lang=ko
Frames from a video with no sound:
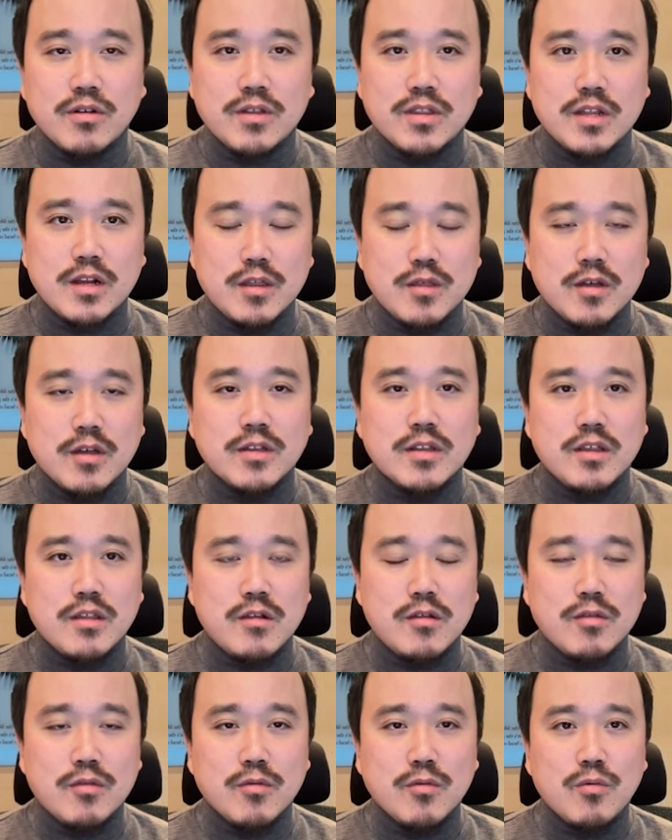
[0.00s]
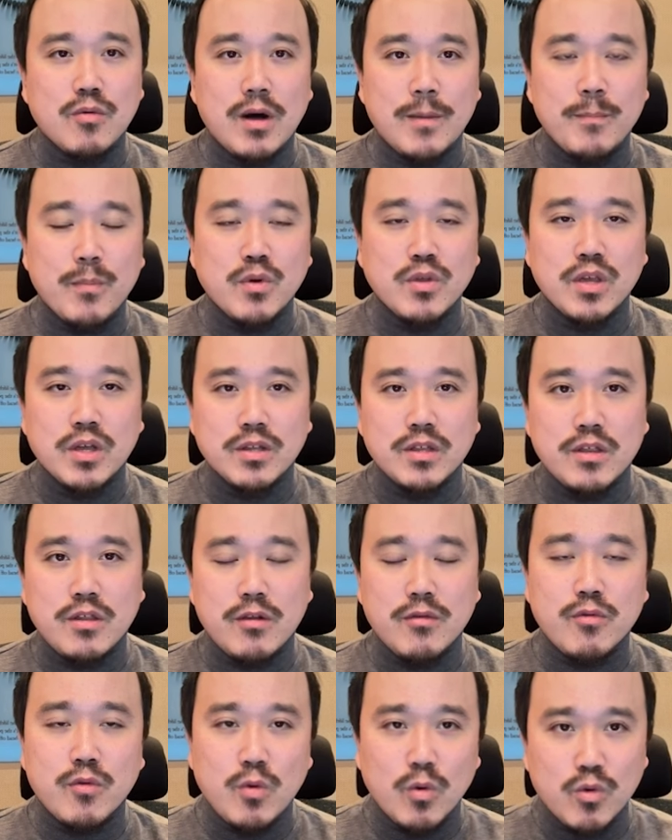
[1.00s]
질산태질소,
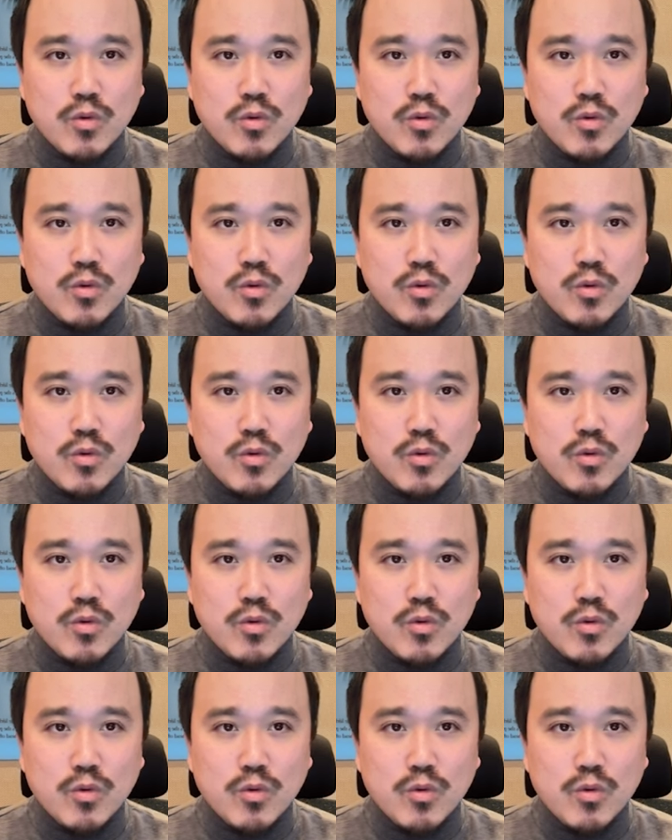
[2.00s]
암모니아태질소,